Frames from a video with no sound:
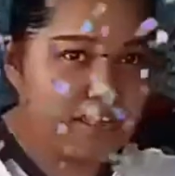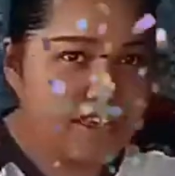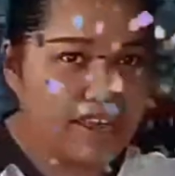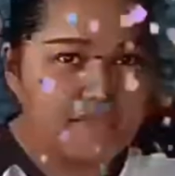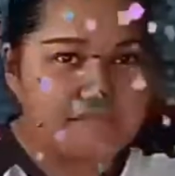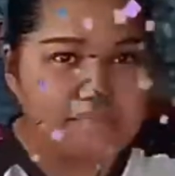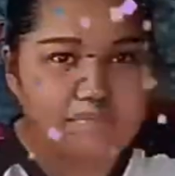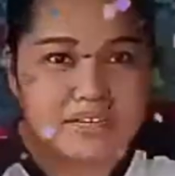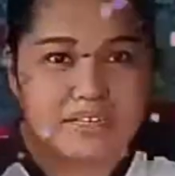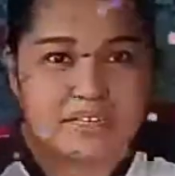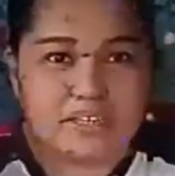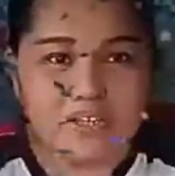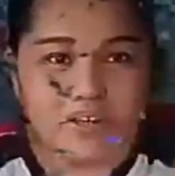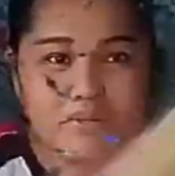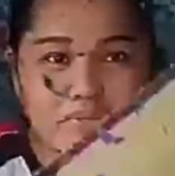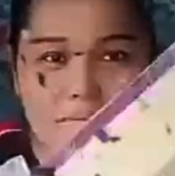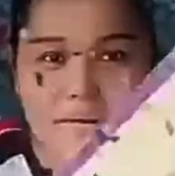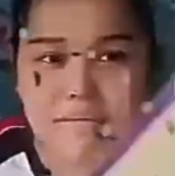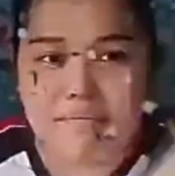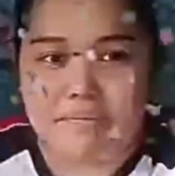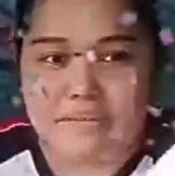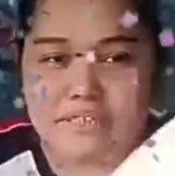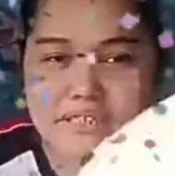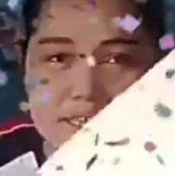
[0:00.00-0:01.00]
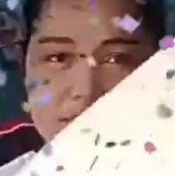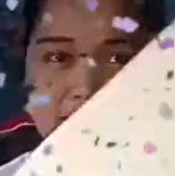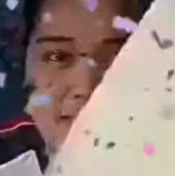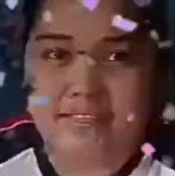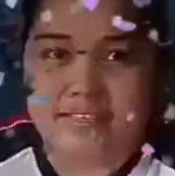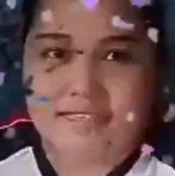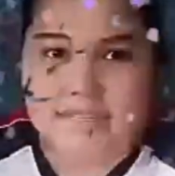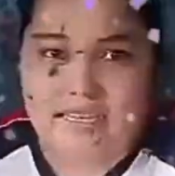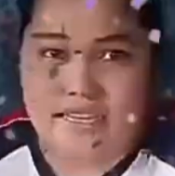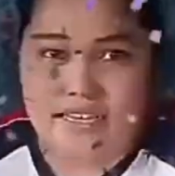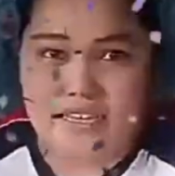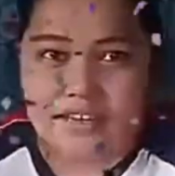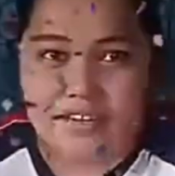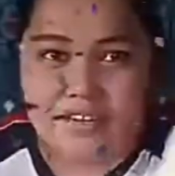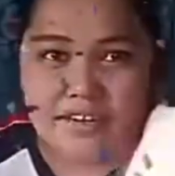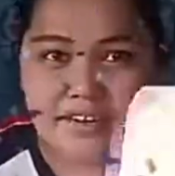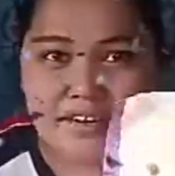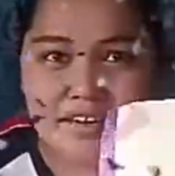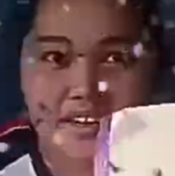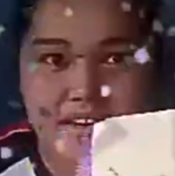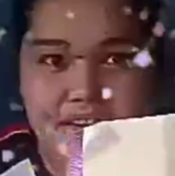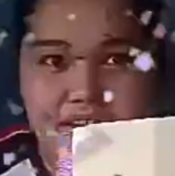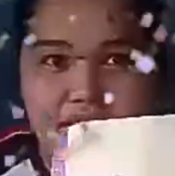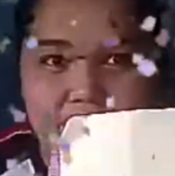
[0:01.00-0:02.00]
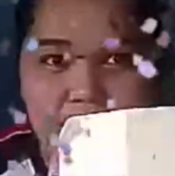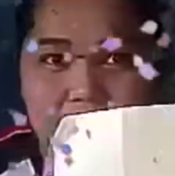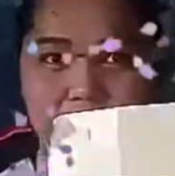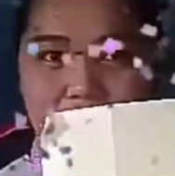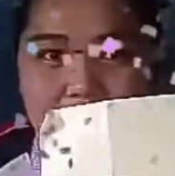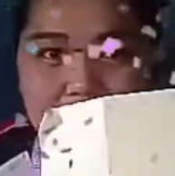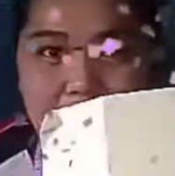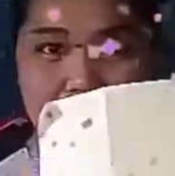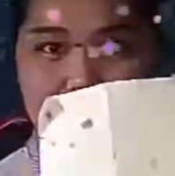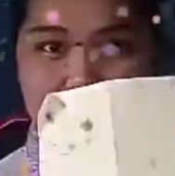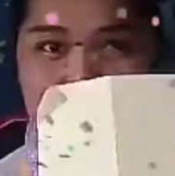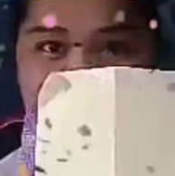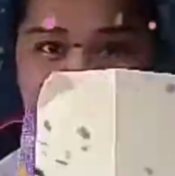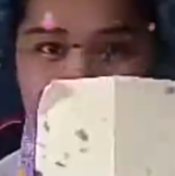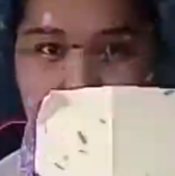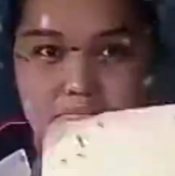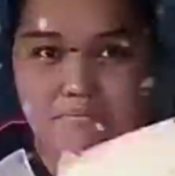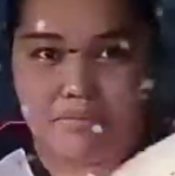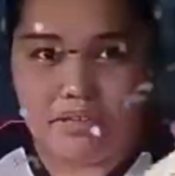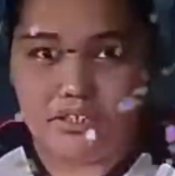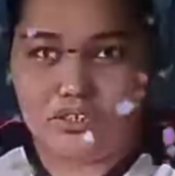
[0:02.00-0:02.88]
And may sobra pa siyang sticker. Ayan.